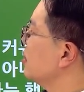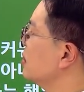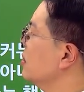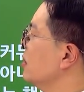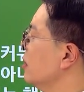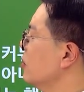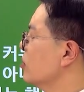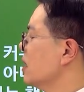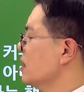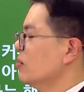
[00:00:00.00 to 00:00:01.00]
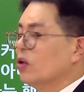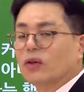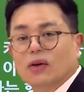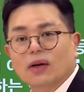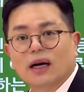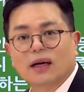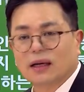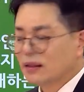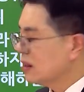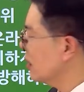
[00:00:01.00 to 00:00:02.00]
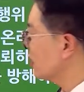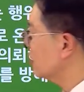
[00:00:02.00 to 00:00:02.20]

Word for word: 디귿, 리을로 찾으면 어떨까라는 생각이